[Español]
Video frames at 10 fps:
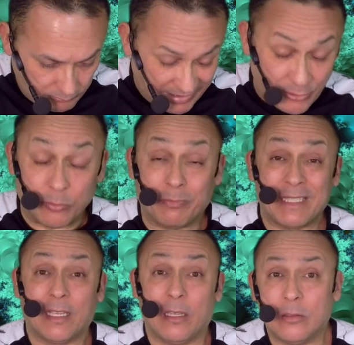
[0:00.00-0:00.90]
Tienes un
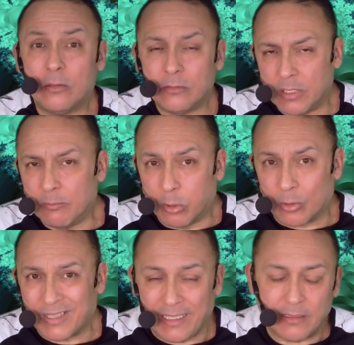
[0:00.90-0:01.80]
pasado
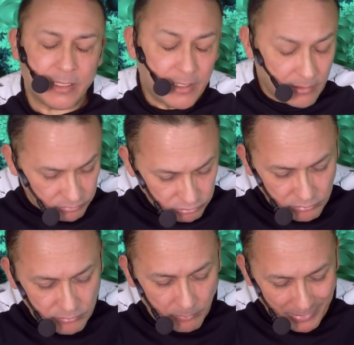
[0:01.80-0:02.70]
importante,
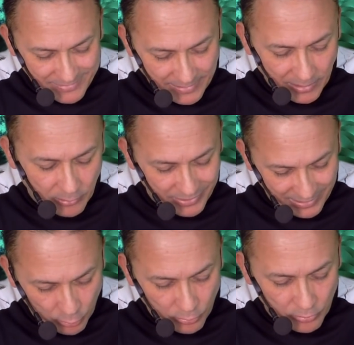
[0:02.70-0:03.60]
un pasado
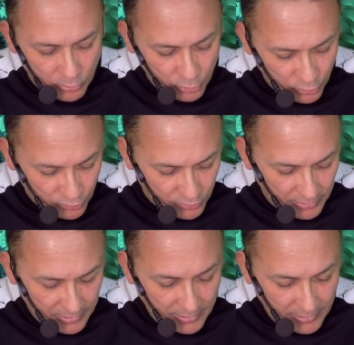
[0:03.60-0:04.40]
de logros.